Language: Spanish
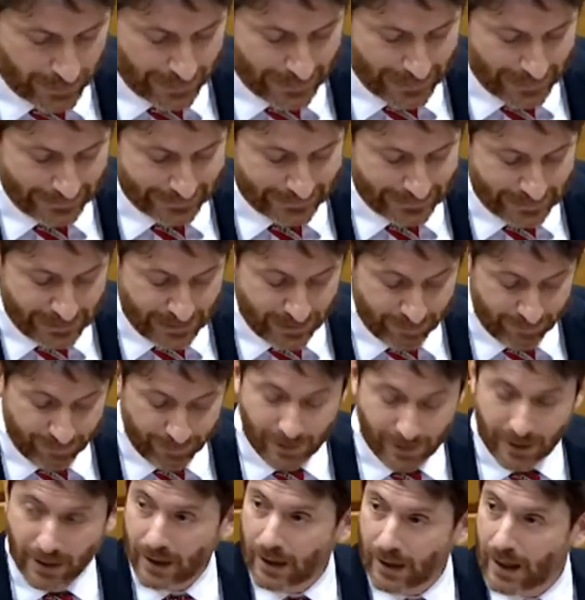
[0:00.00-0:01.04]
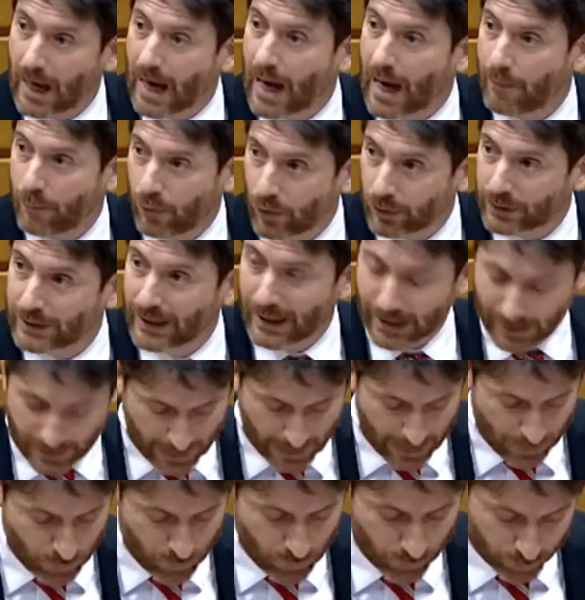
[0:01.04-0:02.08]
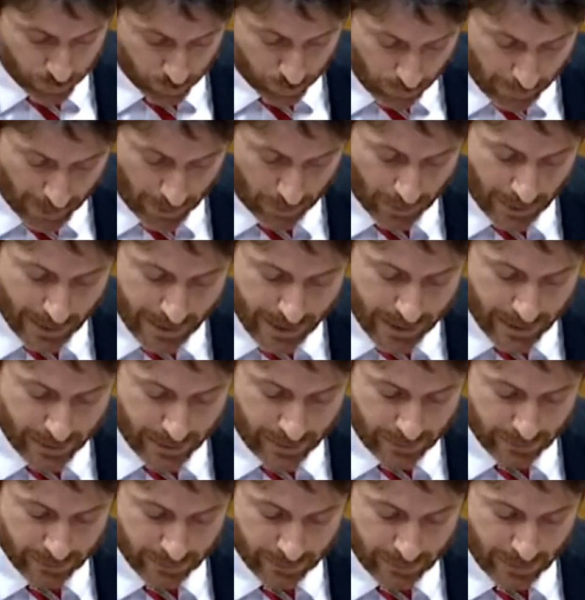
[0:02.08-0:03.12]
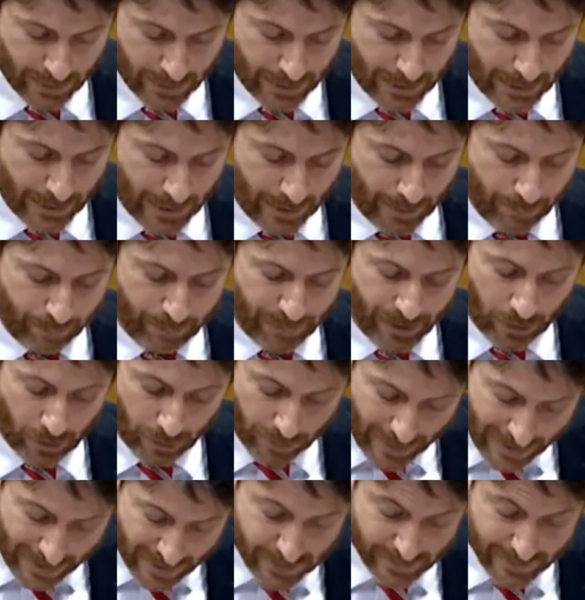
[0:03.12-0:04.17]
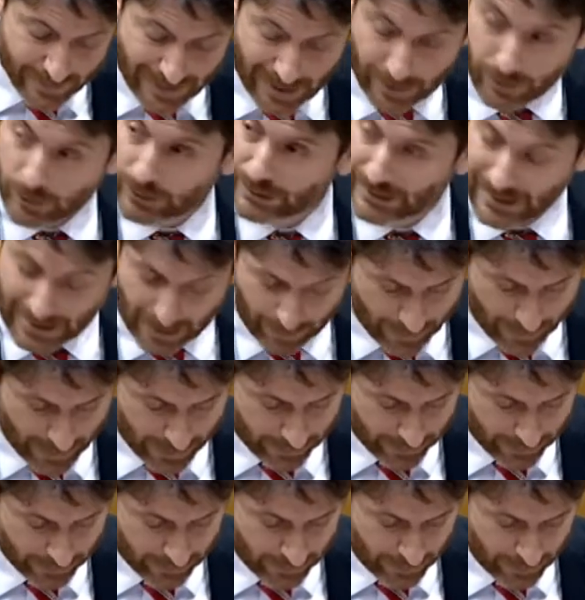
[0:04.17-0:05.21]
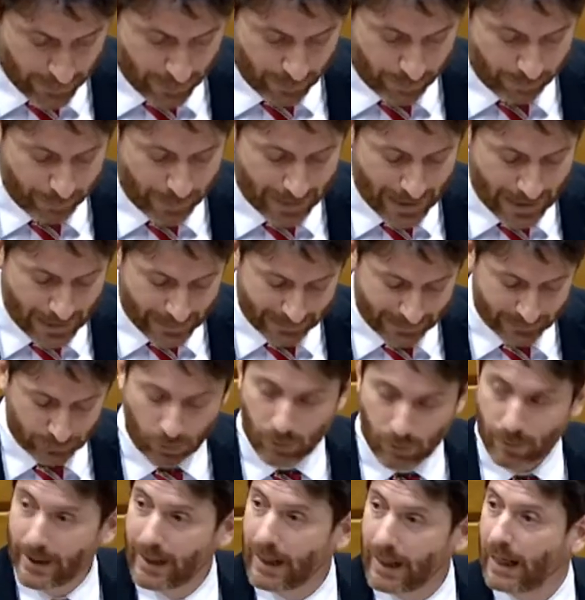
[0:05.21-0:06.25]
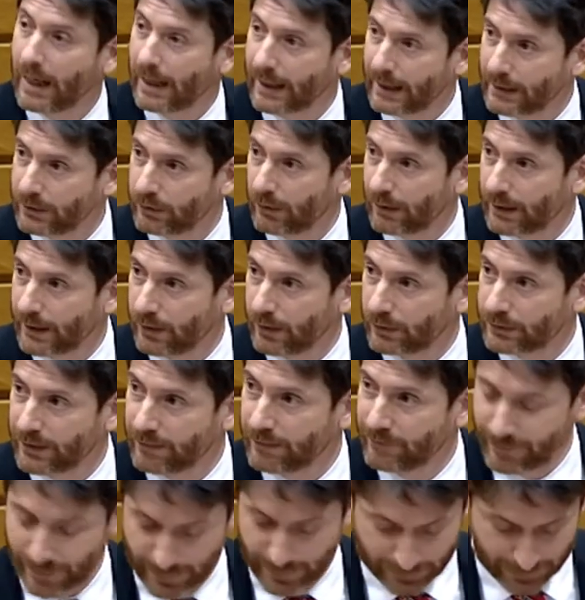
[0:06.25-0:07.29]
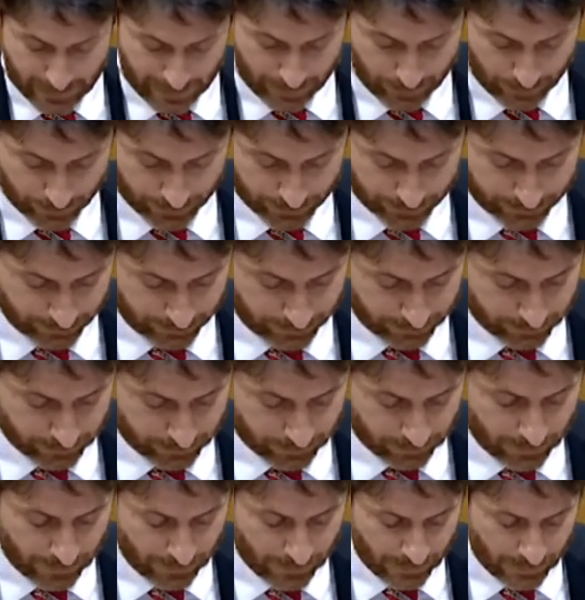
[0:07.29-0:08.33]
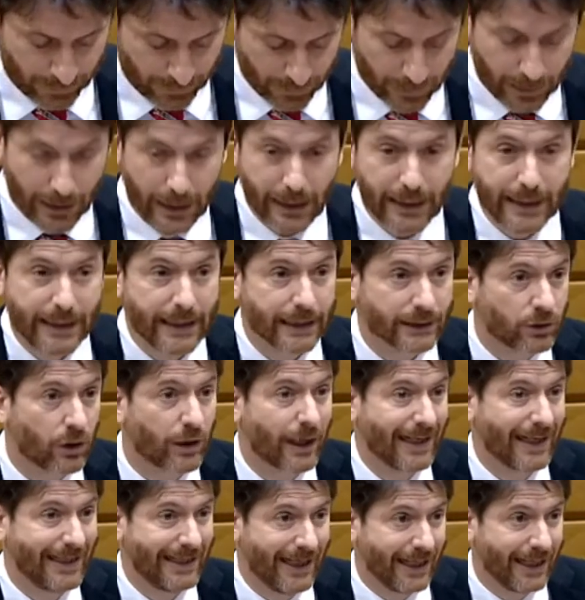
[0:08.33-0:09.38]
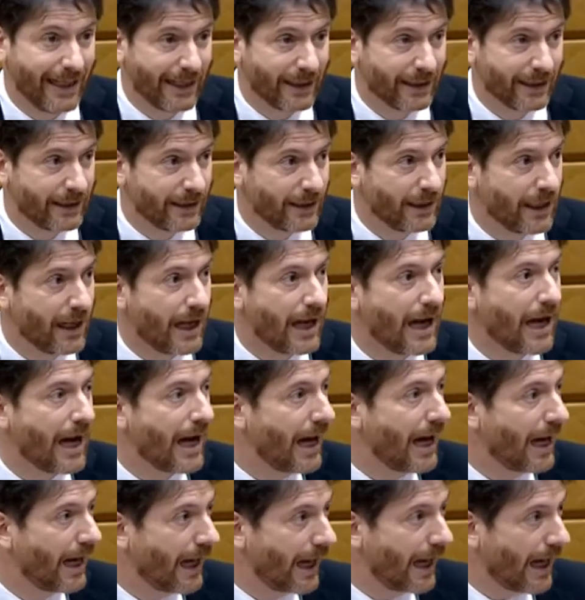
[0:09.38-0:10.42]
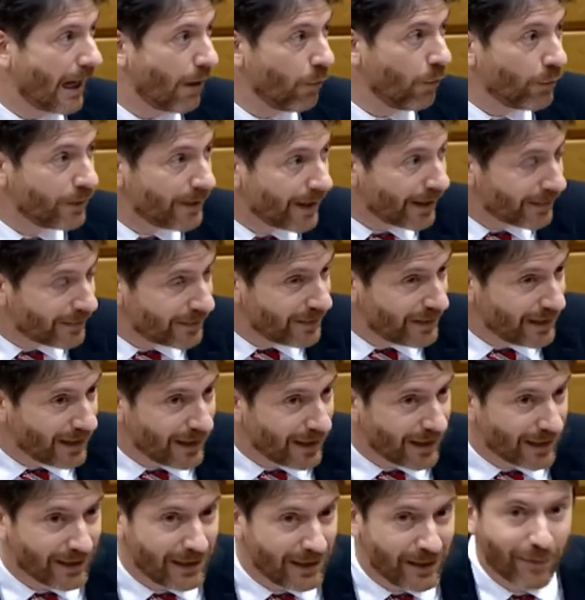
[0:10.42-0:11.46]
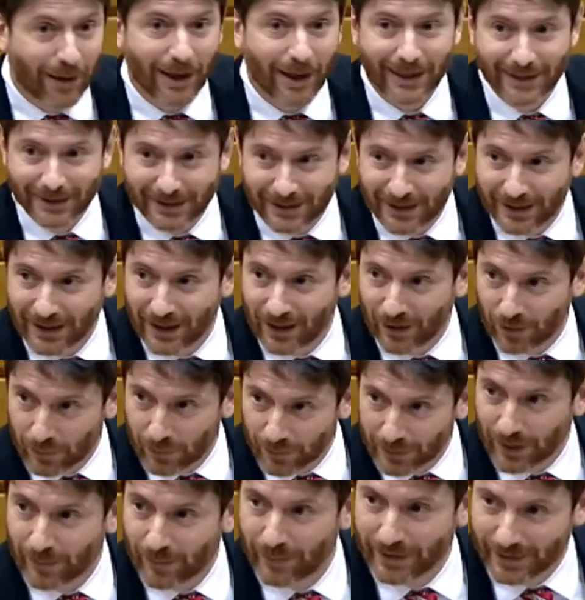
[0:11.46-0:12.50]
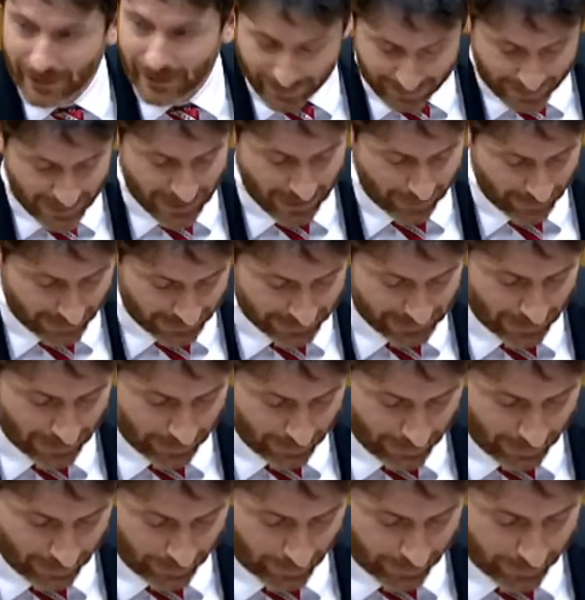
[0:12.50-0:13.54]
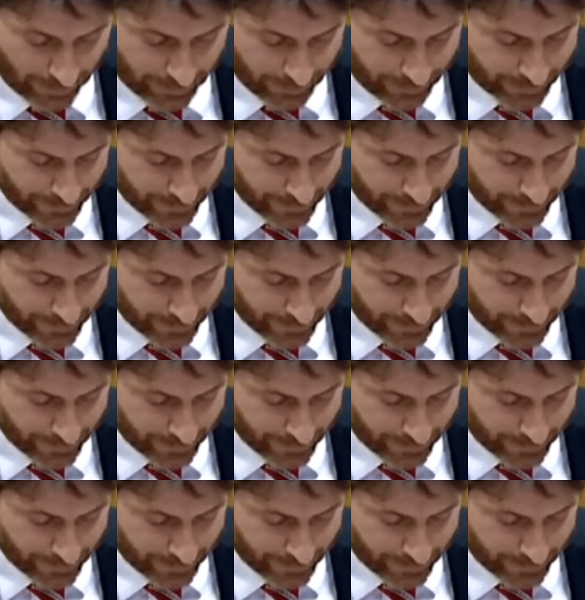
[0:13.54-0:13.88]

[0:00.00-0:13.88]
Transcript: Significa aportar cada uno su valor añadido, pero dan, dados de la mano para resolver el reto al que nos enfrentamos. Y eso requiere audacia y valentía, como también decía ahora Salvador.